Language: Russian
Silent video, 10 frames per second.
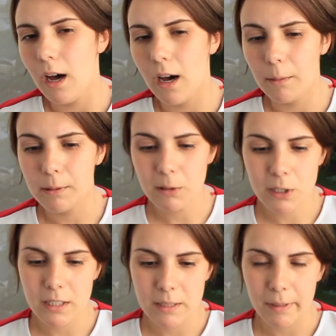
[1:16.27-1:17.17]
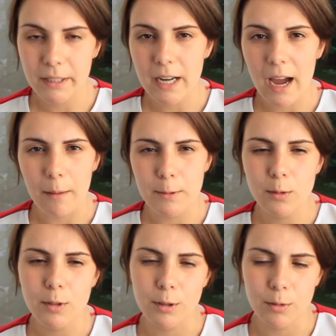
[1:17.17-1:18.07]
А, потому что, смотря
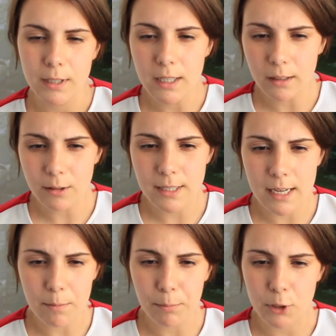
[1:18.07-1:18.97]
обзоры других людей,